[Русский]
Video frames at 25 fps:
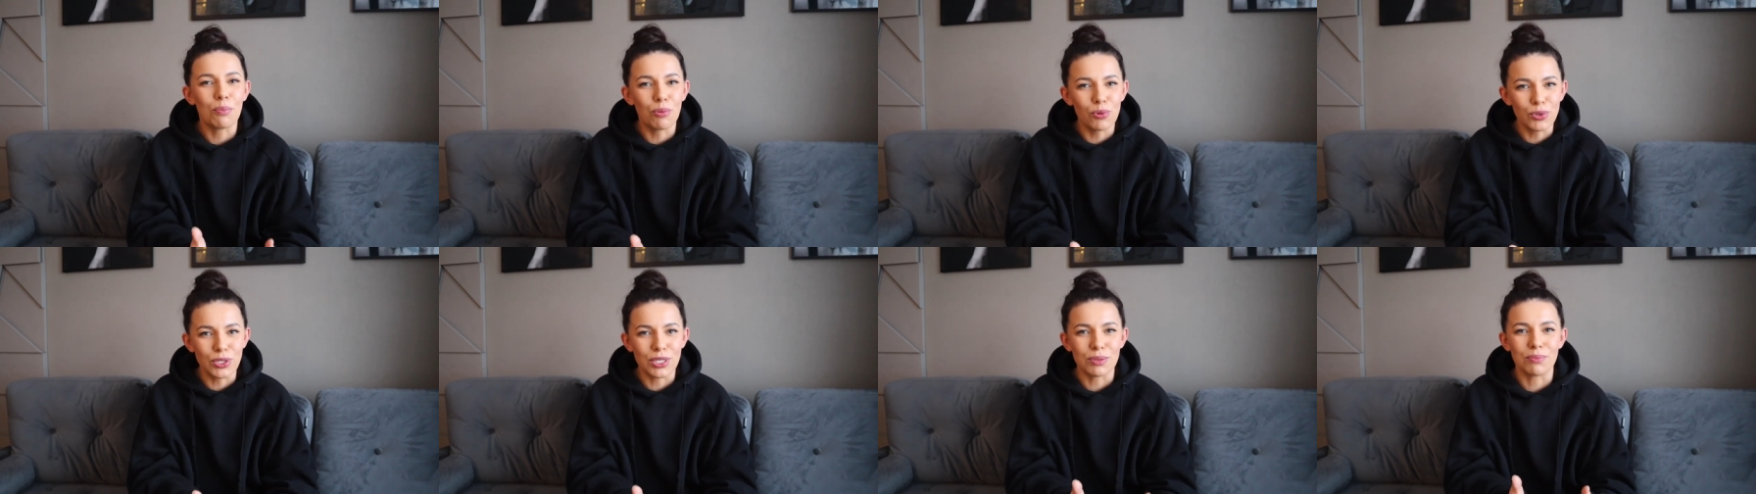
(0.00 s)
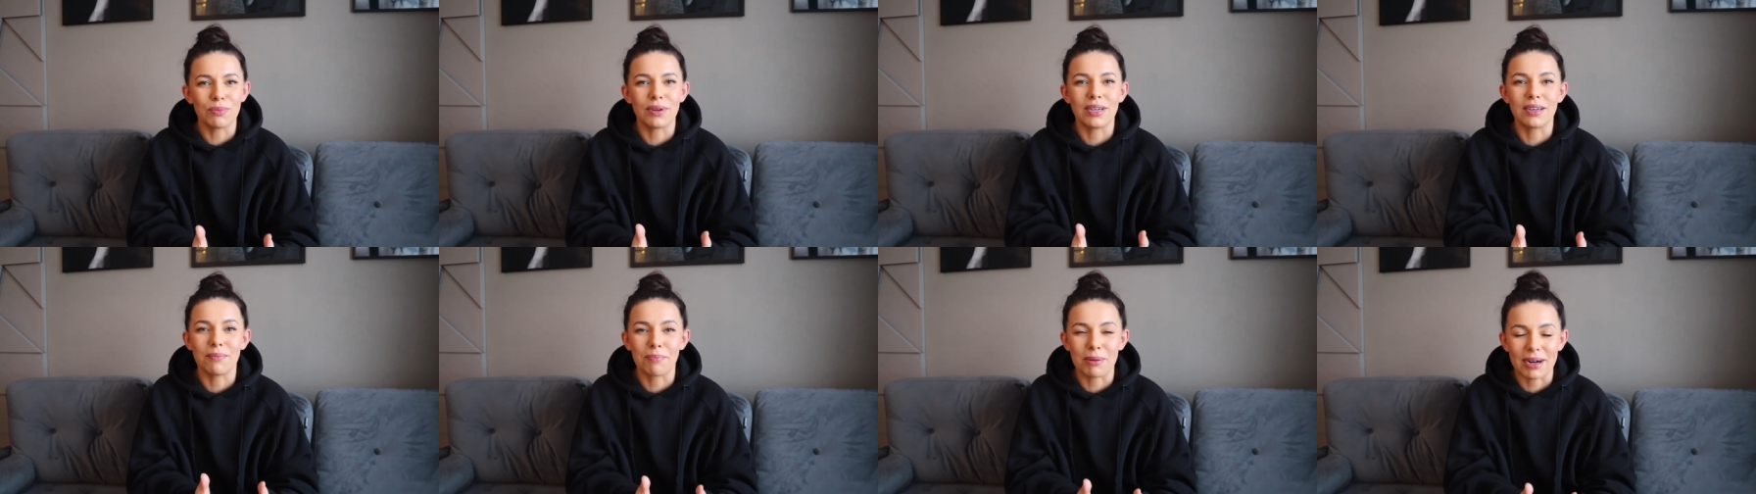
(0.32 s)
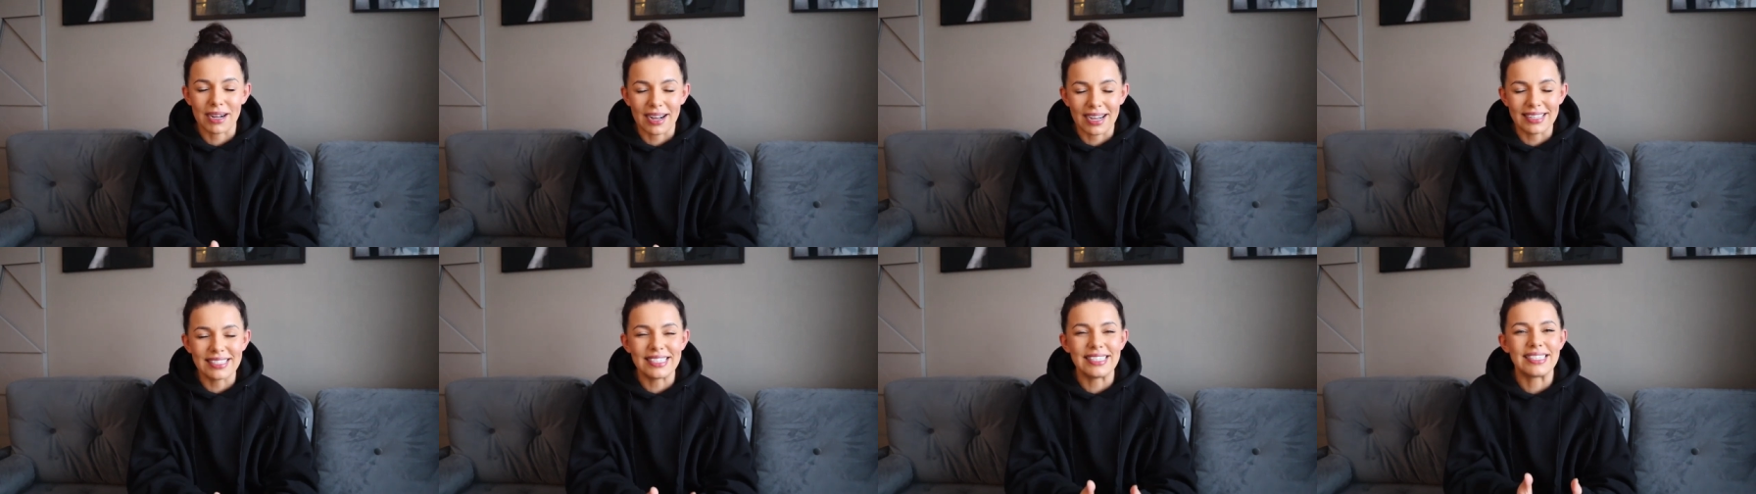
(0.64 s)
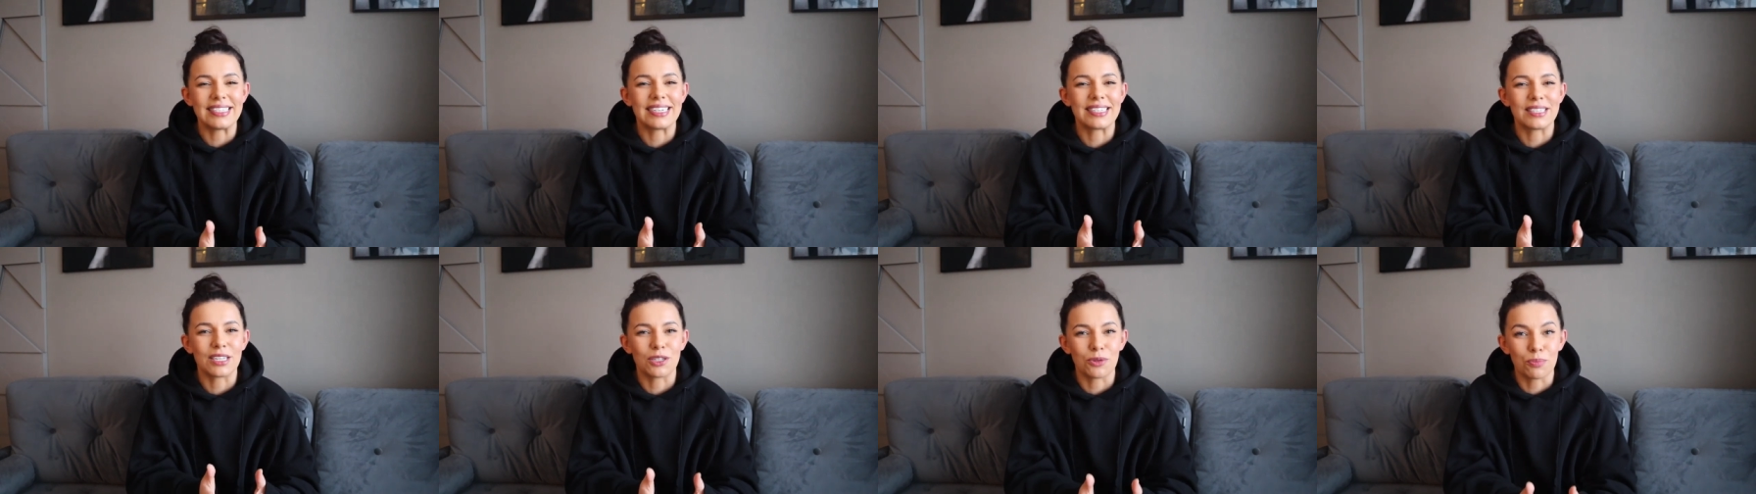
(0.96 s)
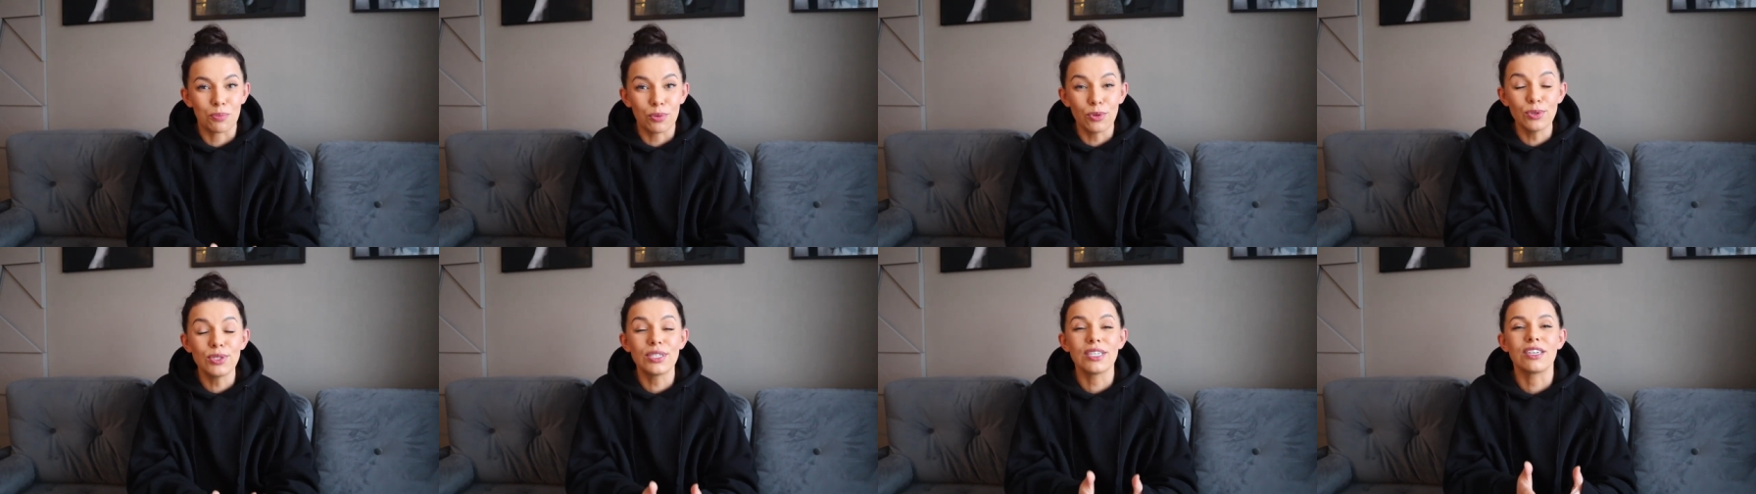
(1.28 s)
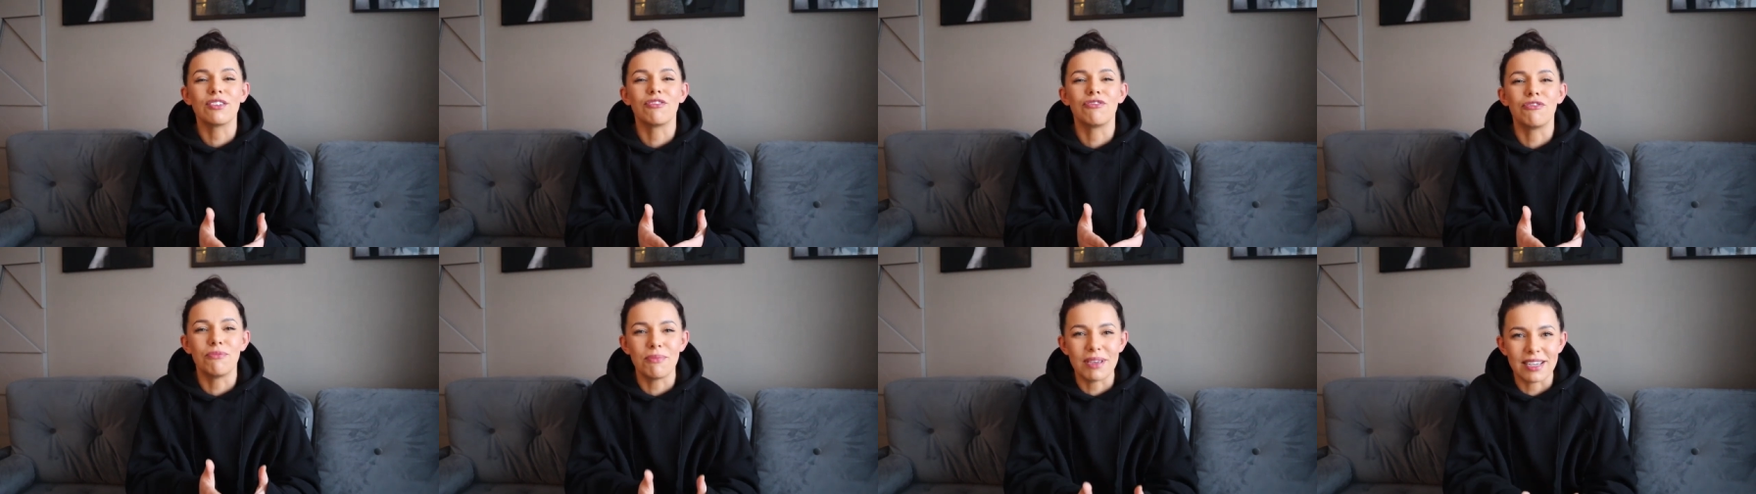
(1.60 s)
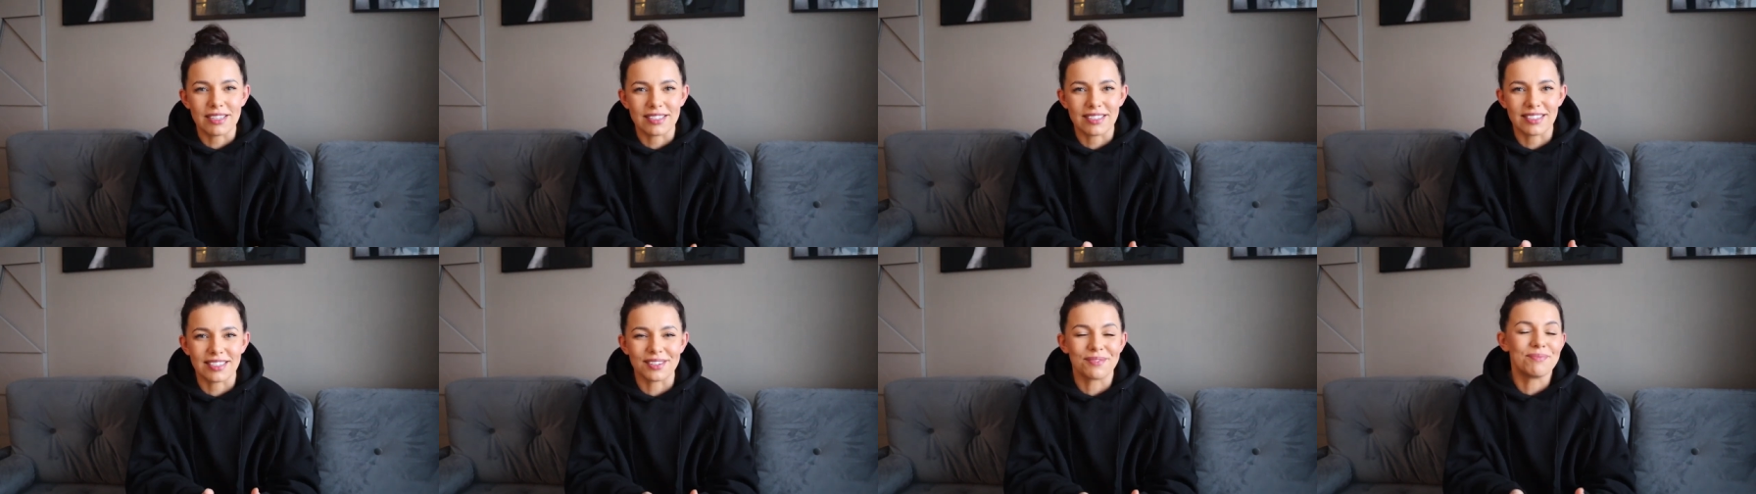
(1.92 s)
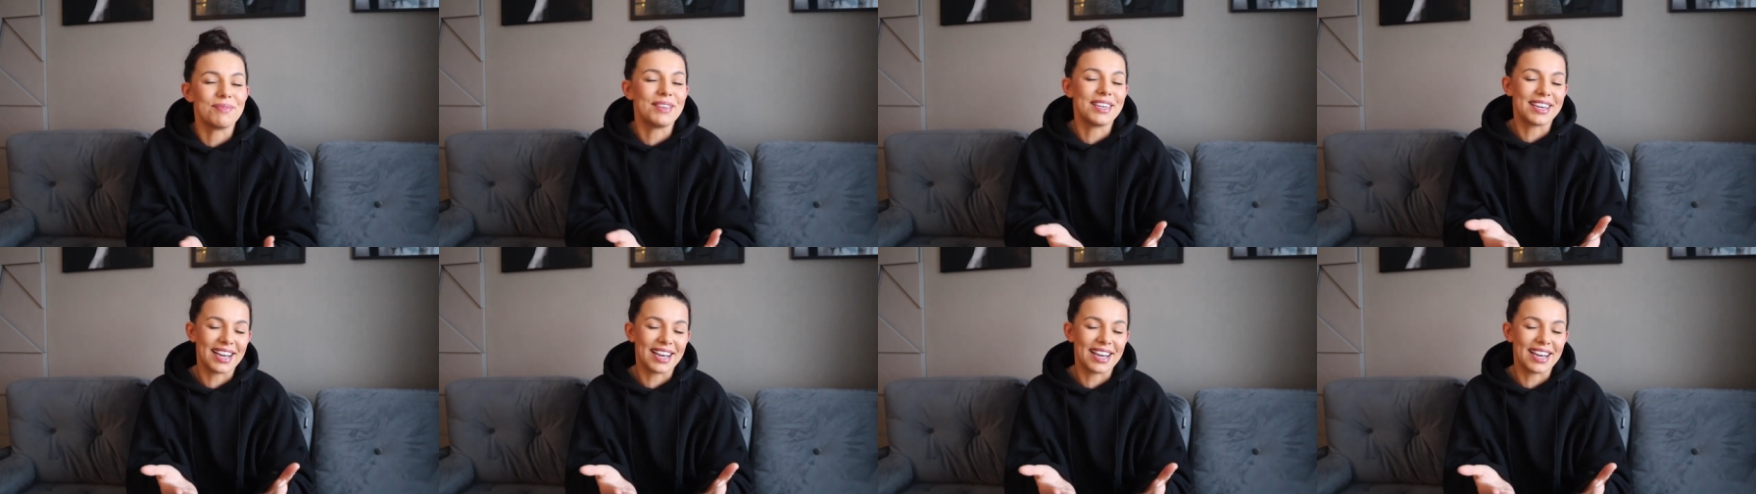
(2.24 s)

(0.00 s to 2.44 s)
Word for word: будем проходить этот путь вместе.